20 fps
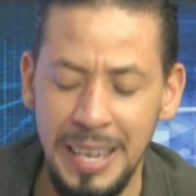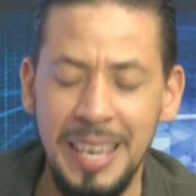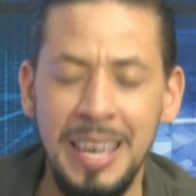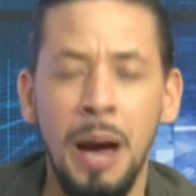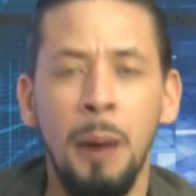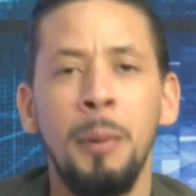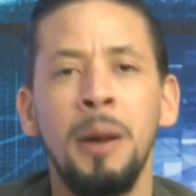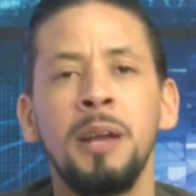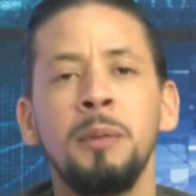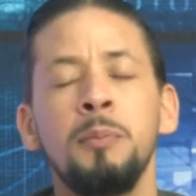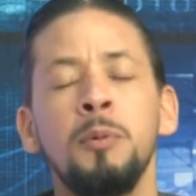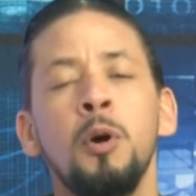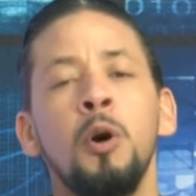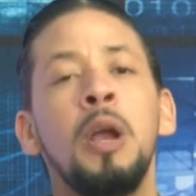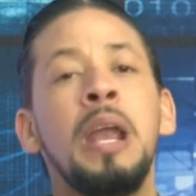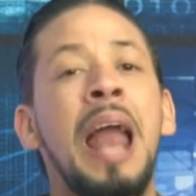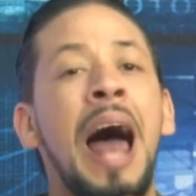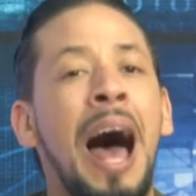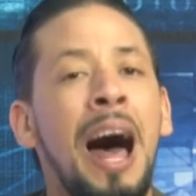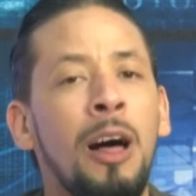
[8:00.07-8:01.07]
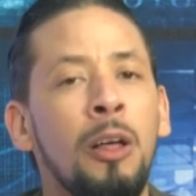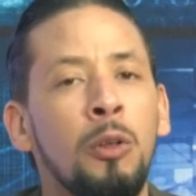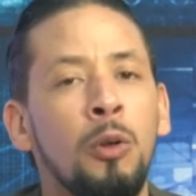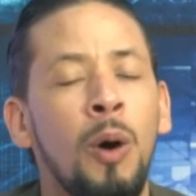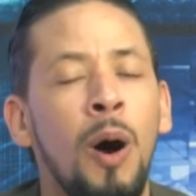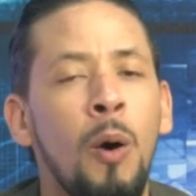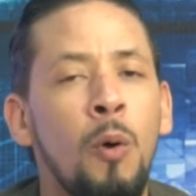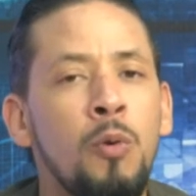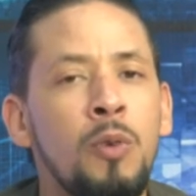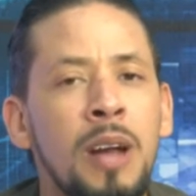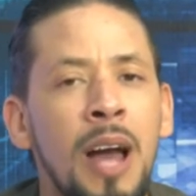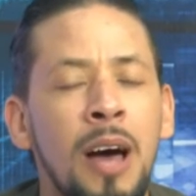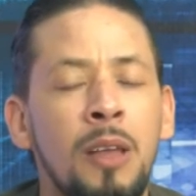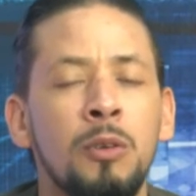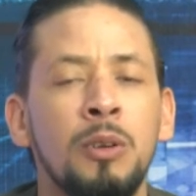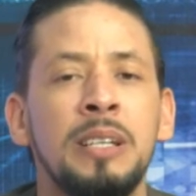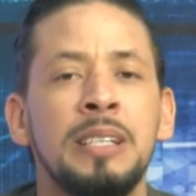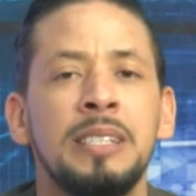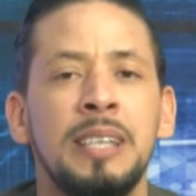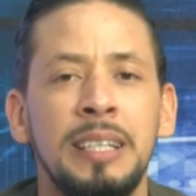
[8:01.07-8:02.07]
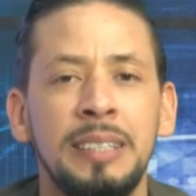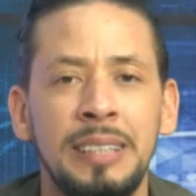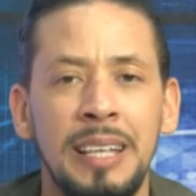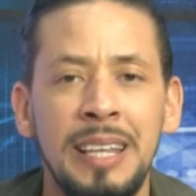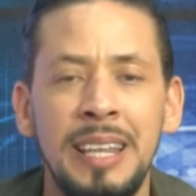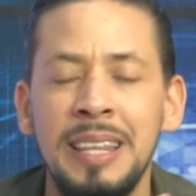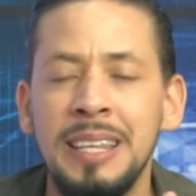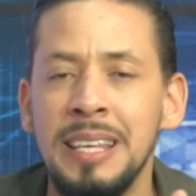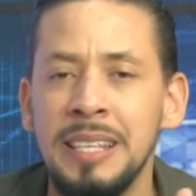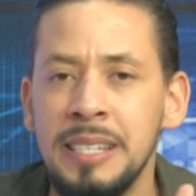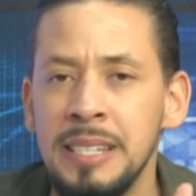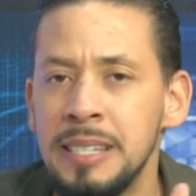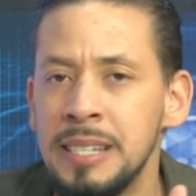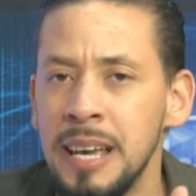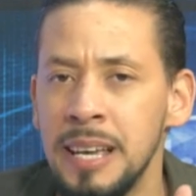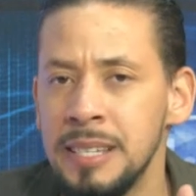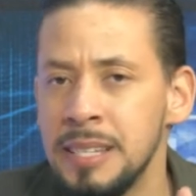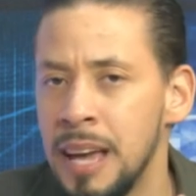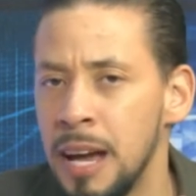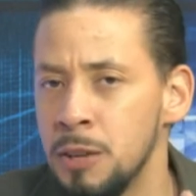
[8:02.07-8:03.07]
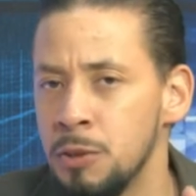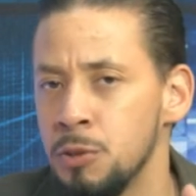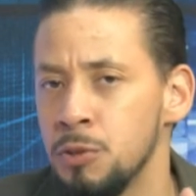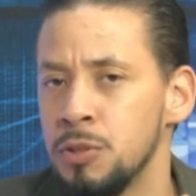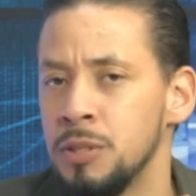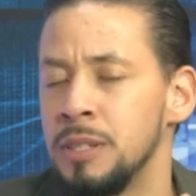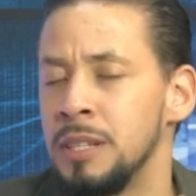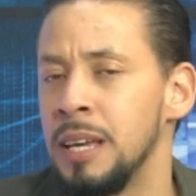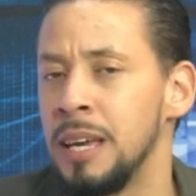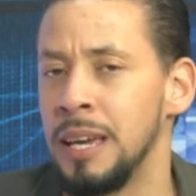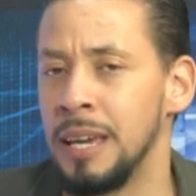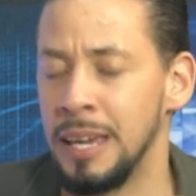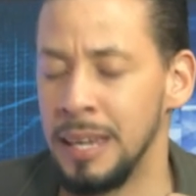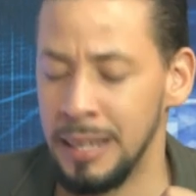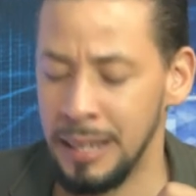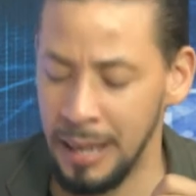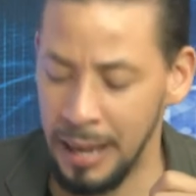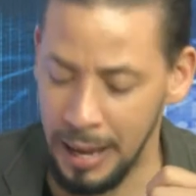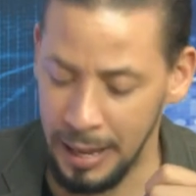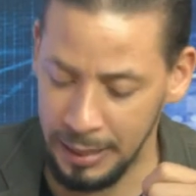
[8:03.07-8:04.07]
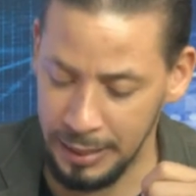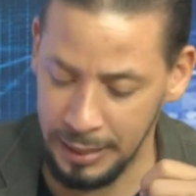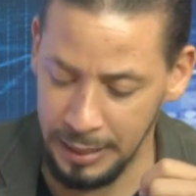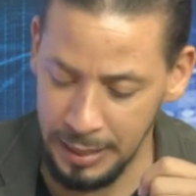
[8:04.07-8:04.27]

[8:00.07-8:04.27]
y haber violado a una adolescente de 16 años de edad.